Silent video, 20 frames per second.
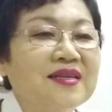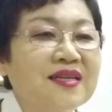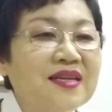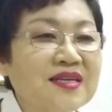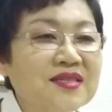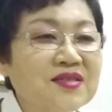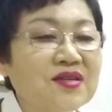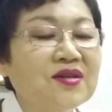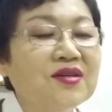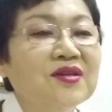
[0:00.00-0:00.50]

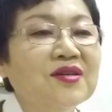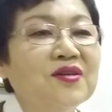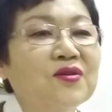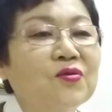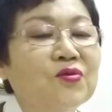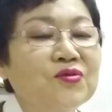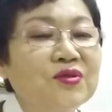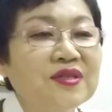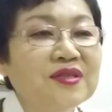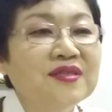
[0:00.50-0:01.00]
그래서
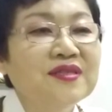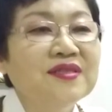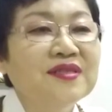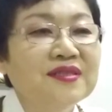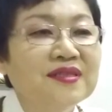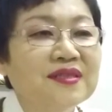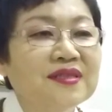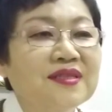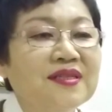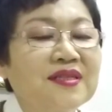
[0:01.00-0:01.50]

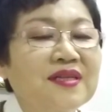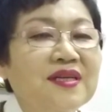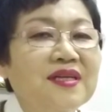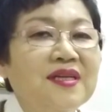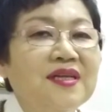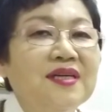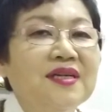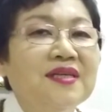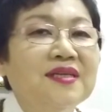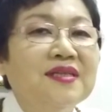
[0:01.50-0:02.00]
오늘은
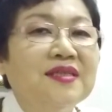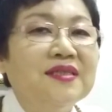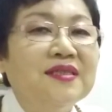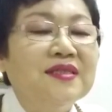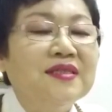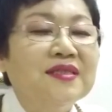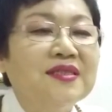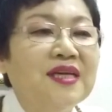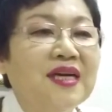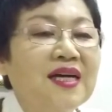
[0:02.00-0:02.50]

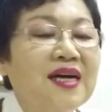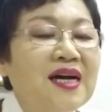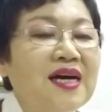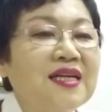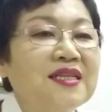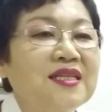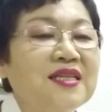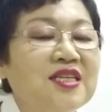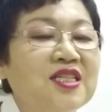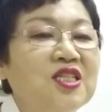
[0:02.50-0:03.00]
어, 제가
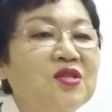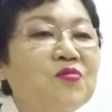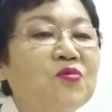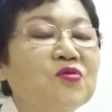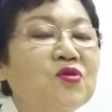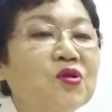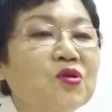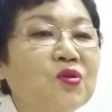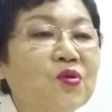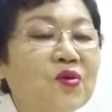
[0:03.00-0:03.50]
한
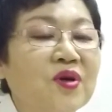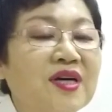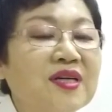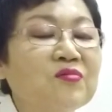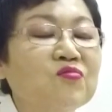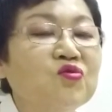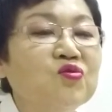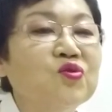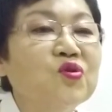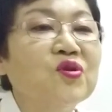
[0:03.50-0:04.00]
25년
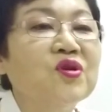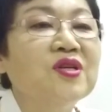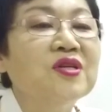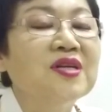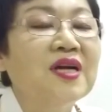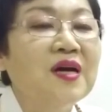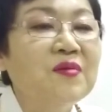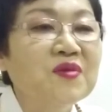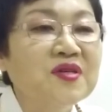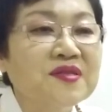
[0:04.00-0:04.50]
동안 무속인을
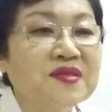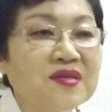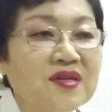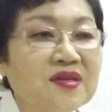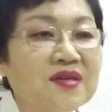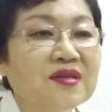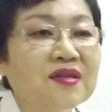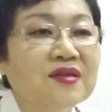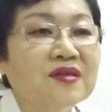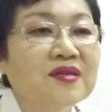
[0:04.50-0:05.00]

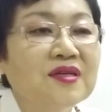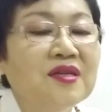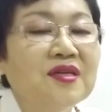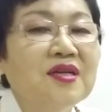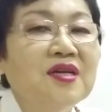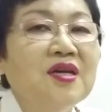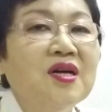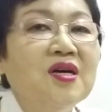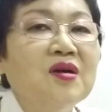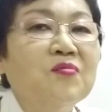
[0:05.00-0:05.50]
하면서
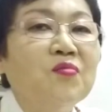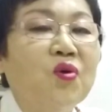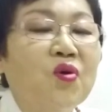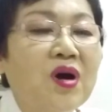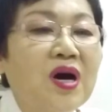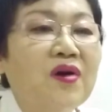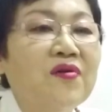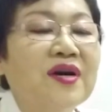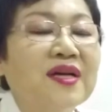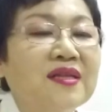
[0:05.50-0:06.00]

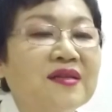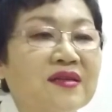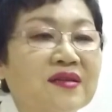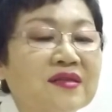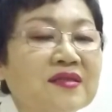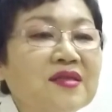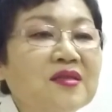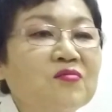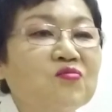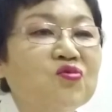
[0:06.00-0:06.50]

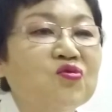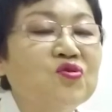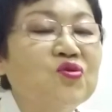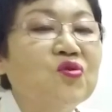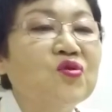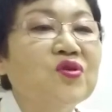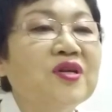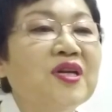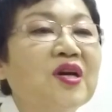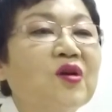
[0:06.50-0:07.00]
보아왔던
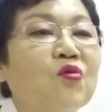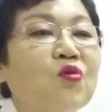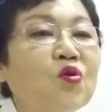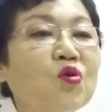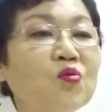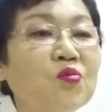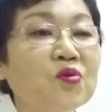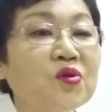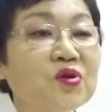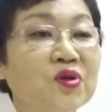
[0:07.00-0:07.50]
무속인의
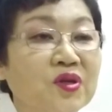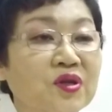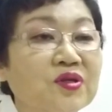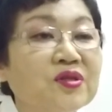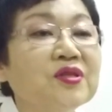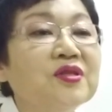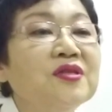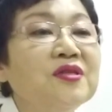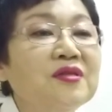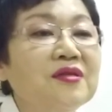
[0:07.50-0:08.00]

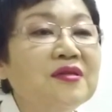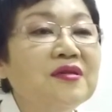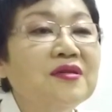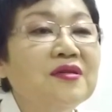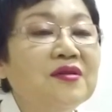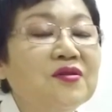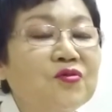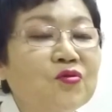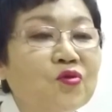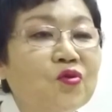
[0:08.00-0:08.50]
꼴불견을
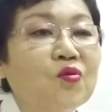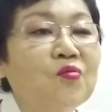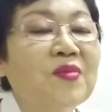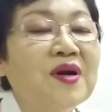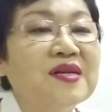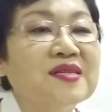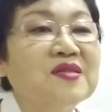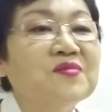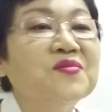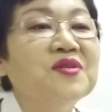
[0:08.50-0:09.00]
조금
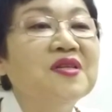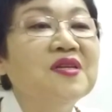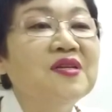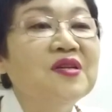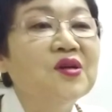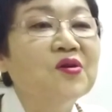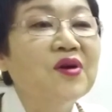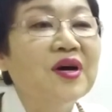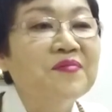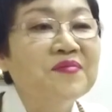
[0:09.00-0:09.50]
말씀드리려고